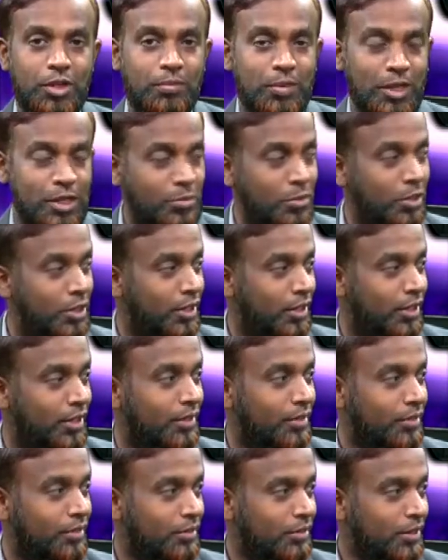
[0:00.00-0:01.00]
पाँच मिलियन
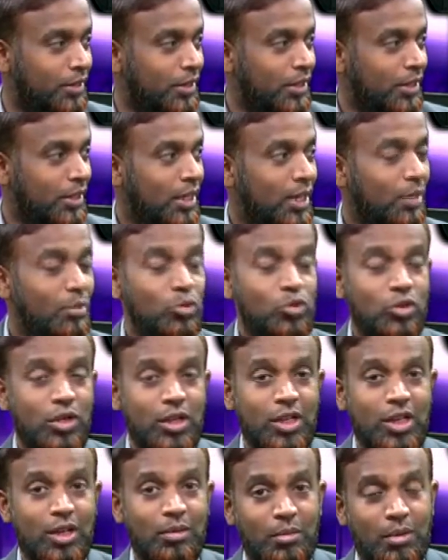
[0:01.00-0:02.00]
है हम उस
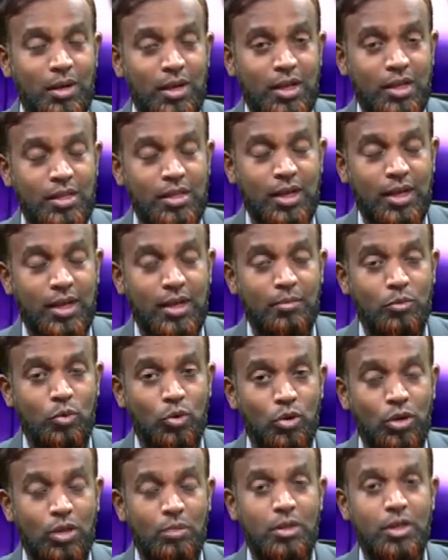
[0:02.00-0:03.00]
कंट्री में बैठे हैं जहाँ की
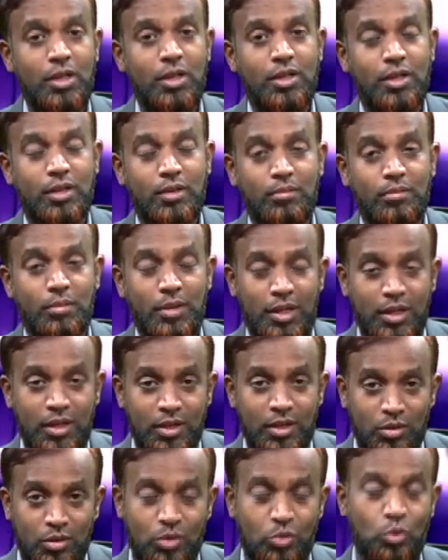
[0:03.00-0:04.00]
टोटल मिलियन
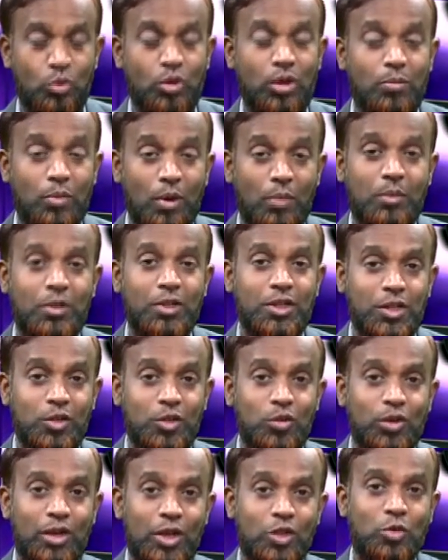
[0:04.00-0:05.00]
मिलियन जो टोटल पॉपुलेशन
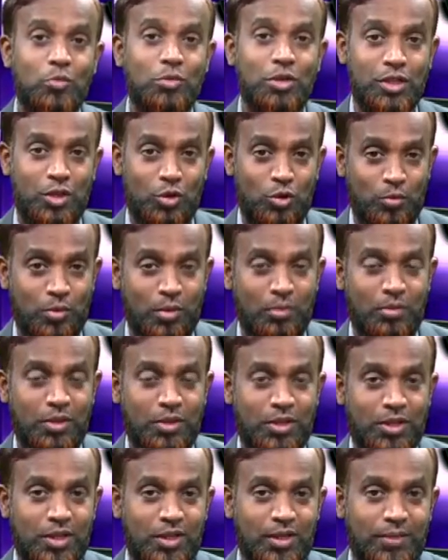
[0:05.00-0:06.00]
जो है ना 120 करोड़
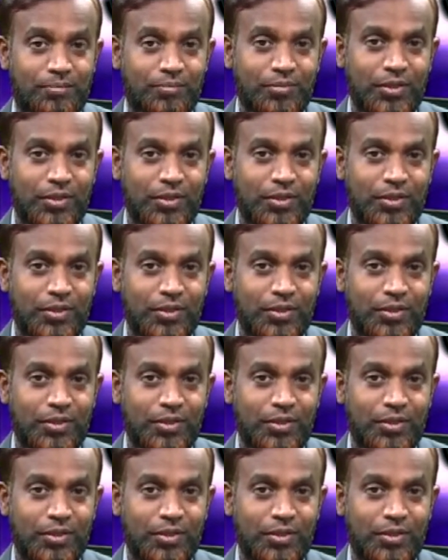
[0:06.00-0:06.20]
पॉपुलेशन है